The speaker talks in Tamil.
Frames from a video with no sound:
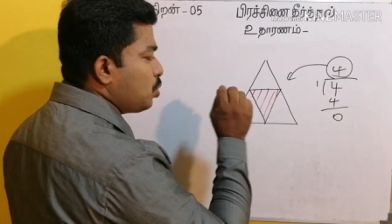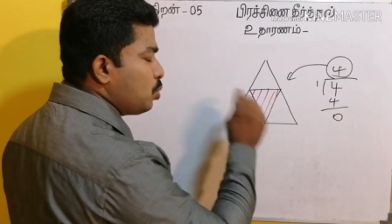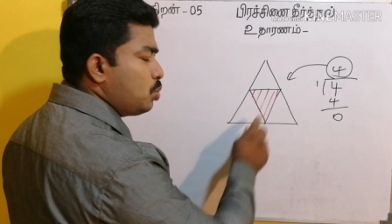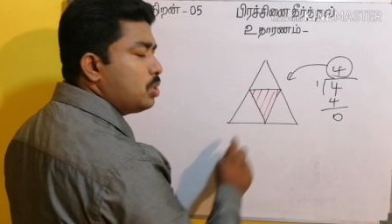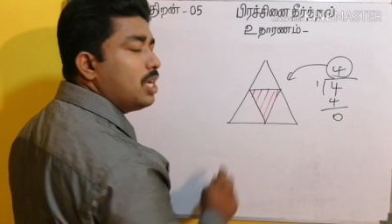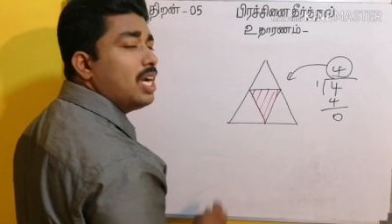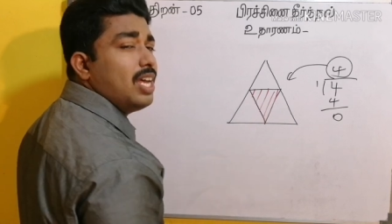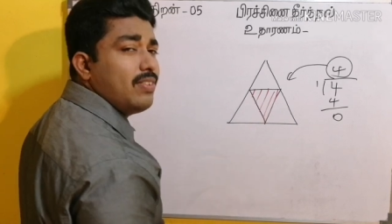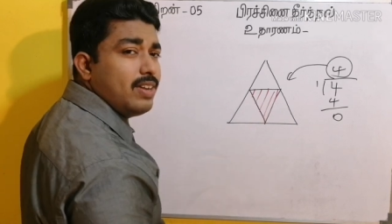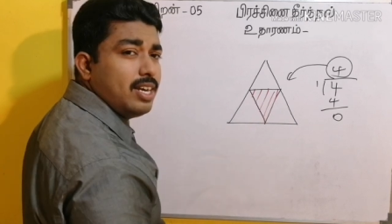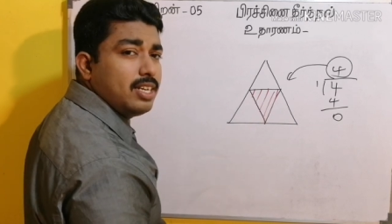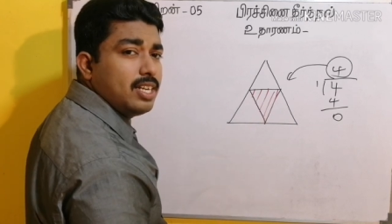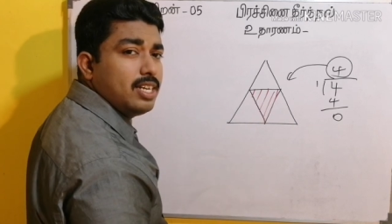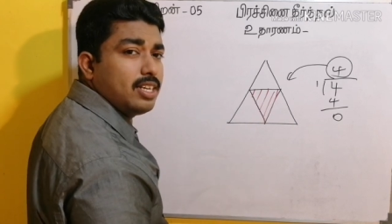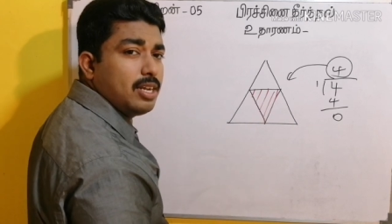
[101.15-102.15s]
சுற்றளவு
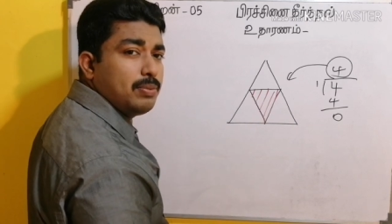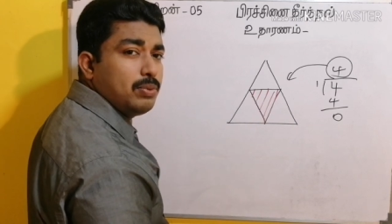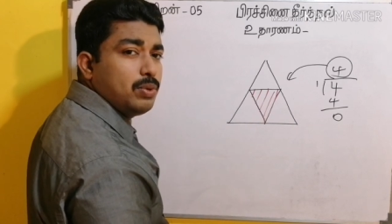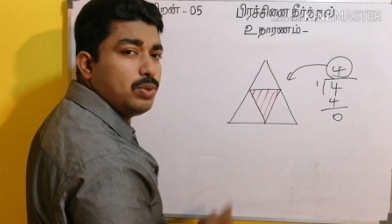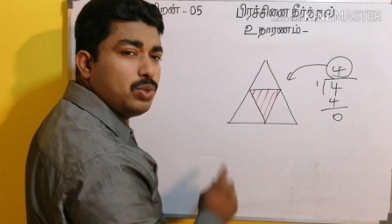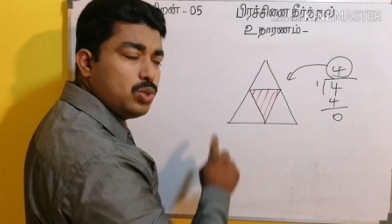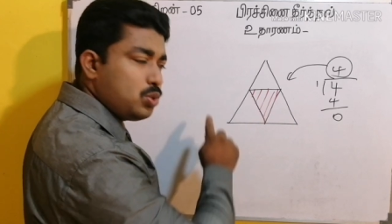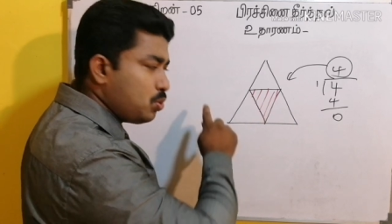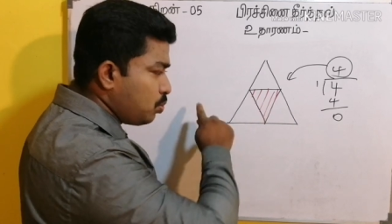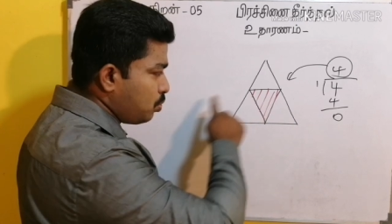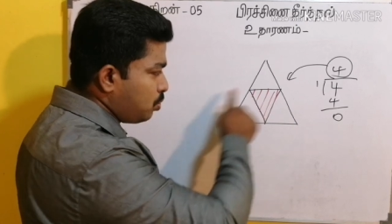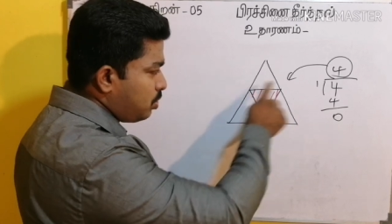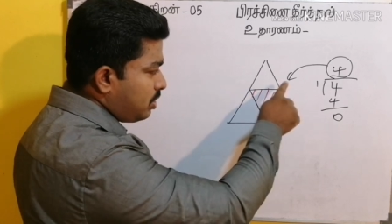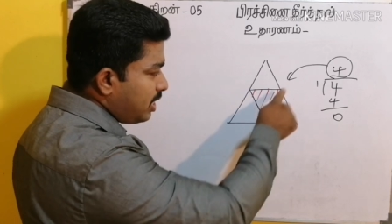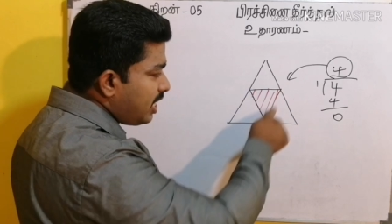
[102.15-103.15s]
என்கின்ற போது
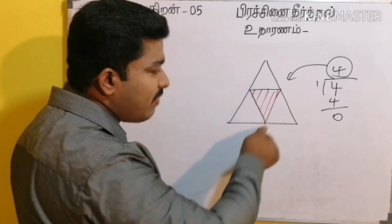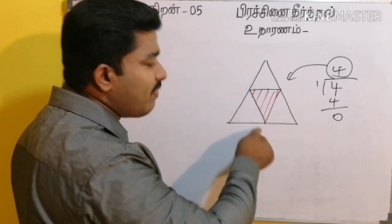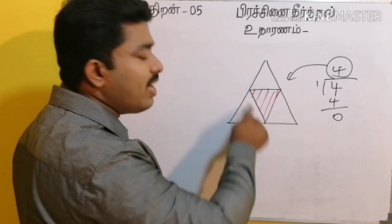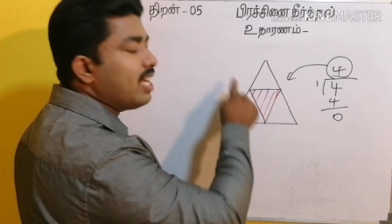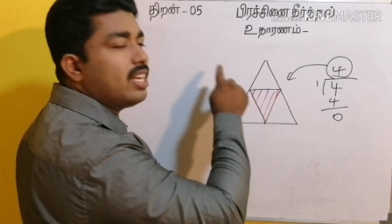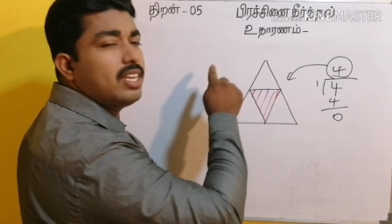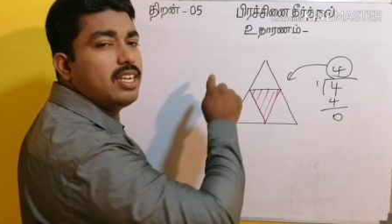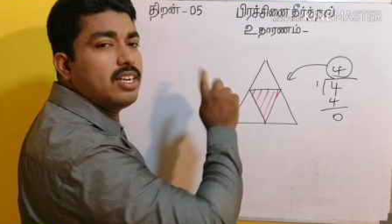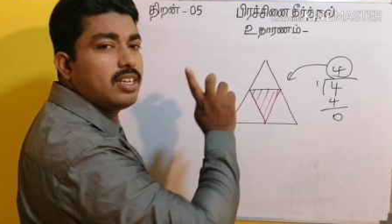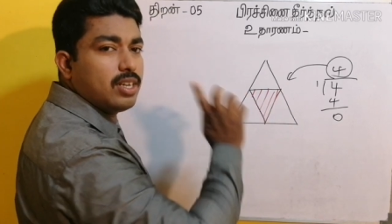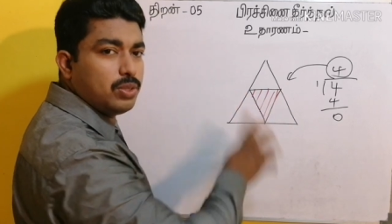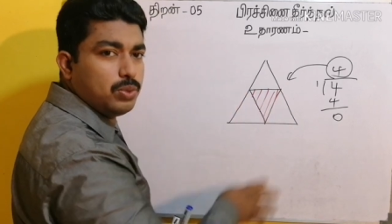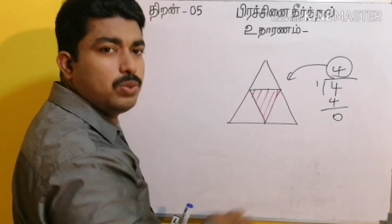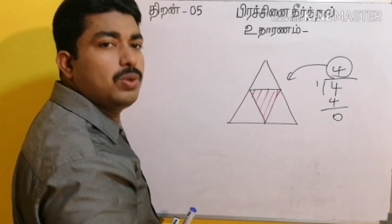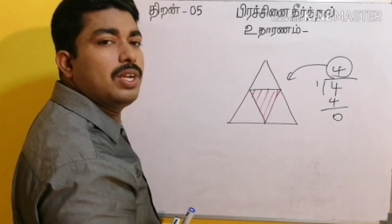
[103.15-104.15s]
சுற்றி
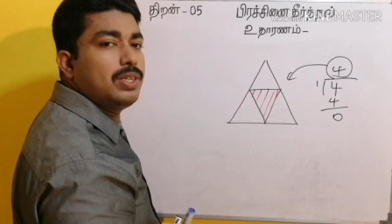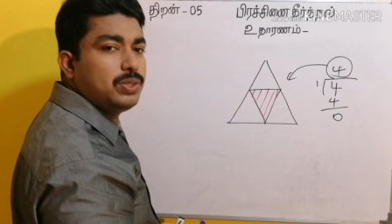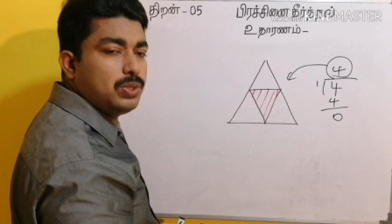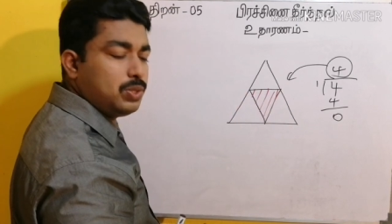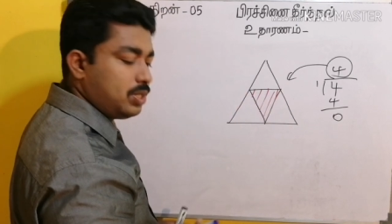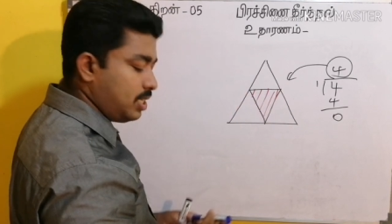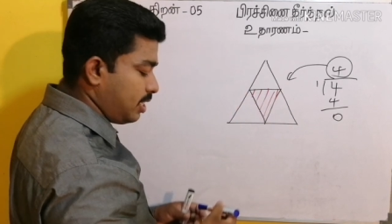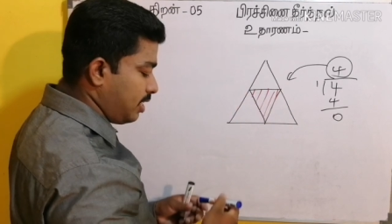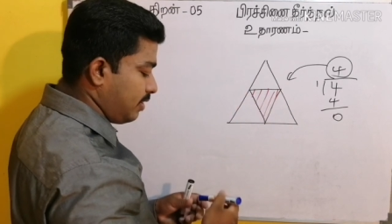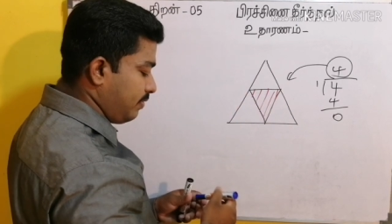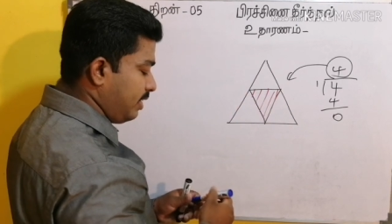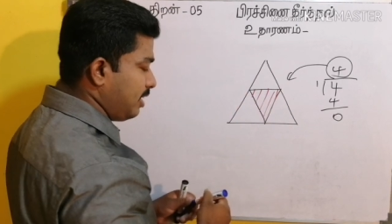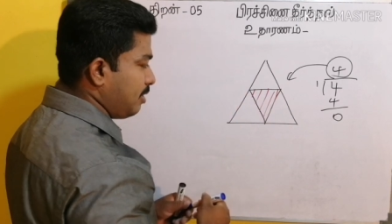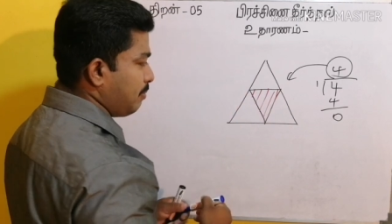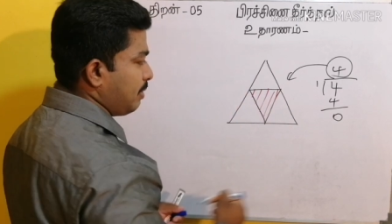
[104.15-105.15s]
வருகின்ற தூரம்
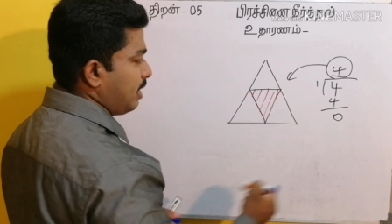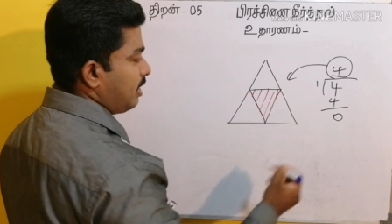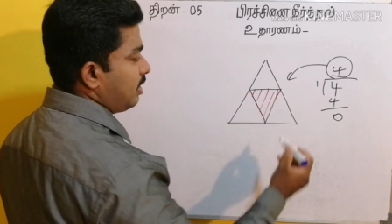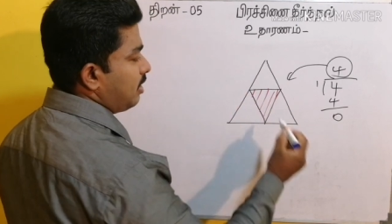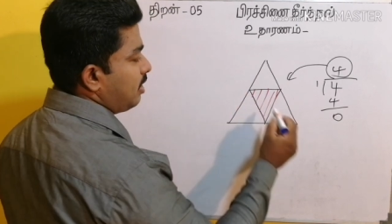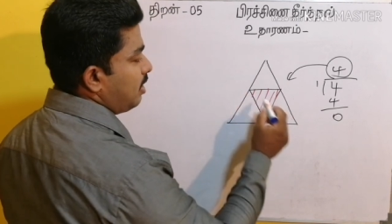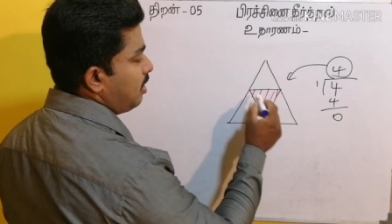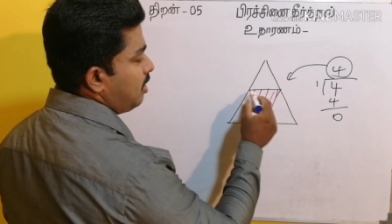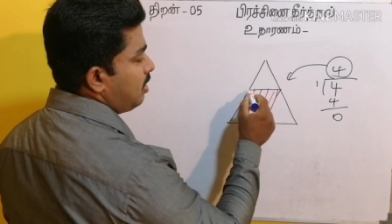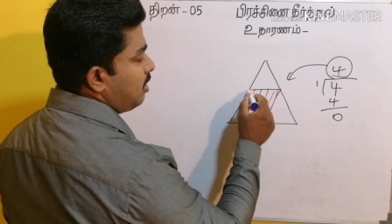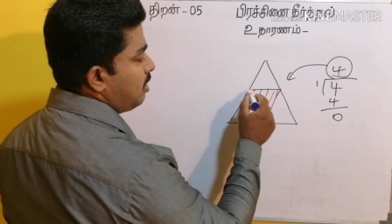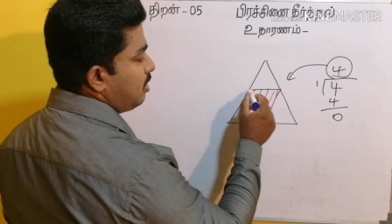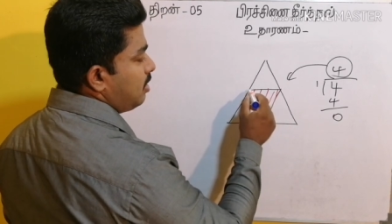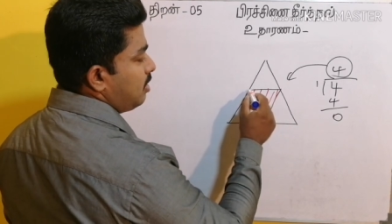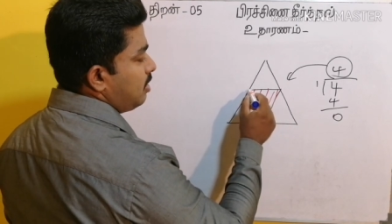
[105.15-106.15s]
சுற்றளவு இங்கு பாருங்கள்
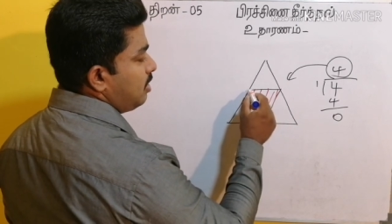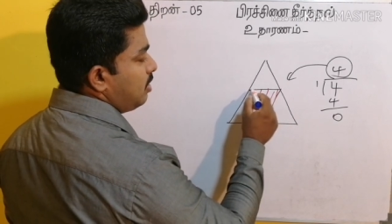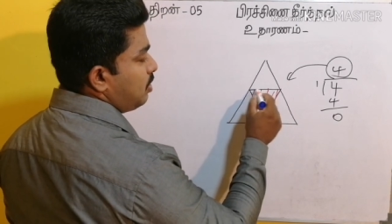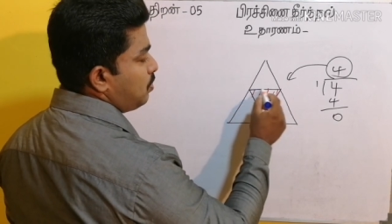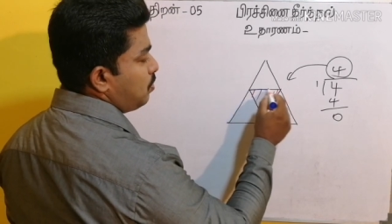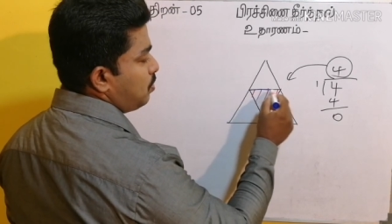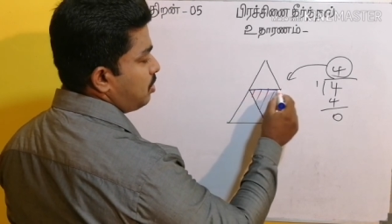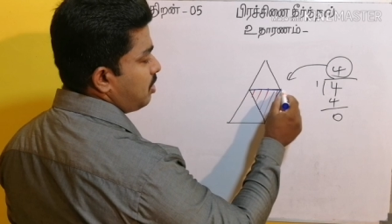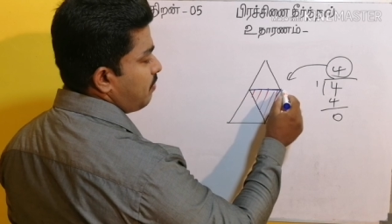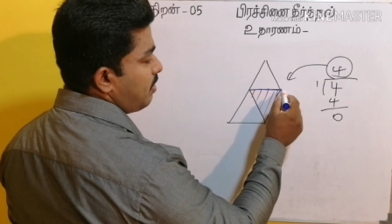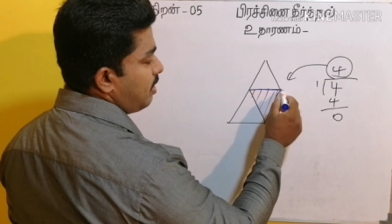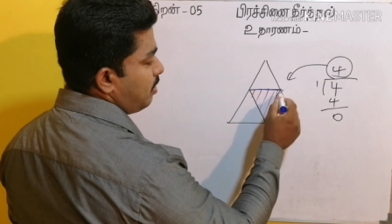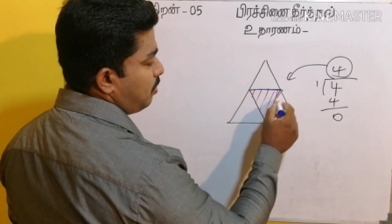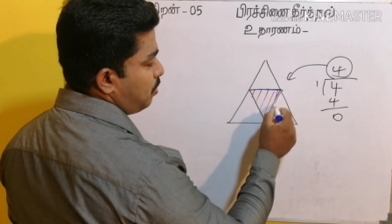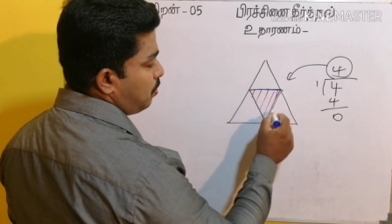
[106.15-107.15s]
இது சுற்றி
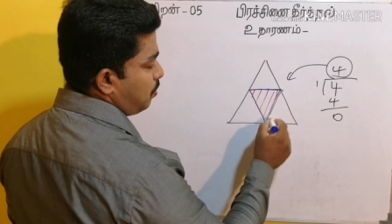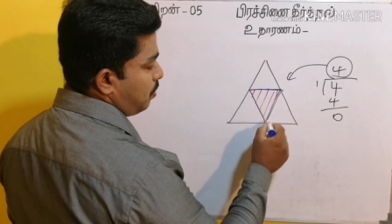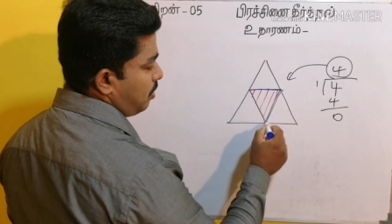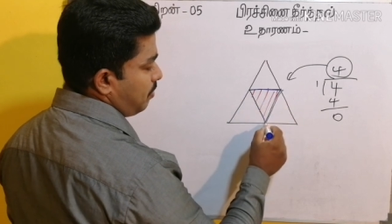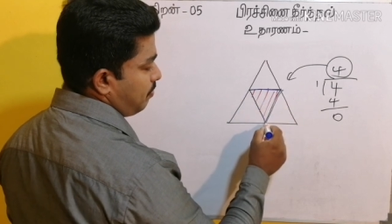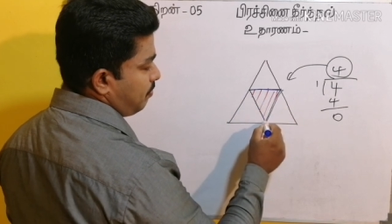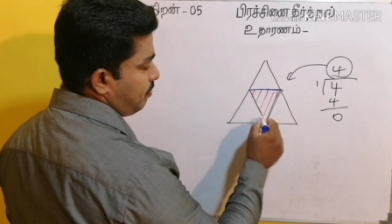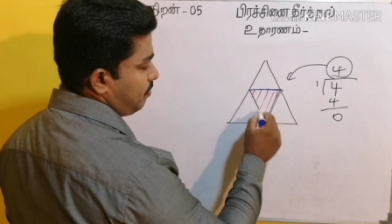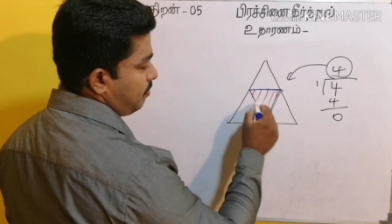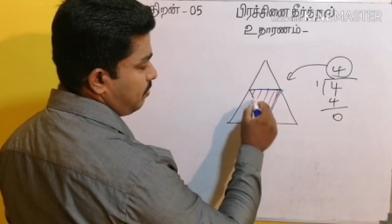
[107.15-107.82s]
வரும் தூரம்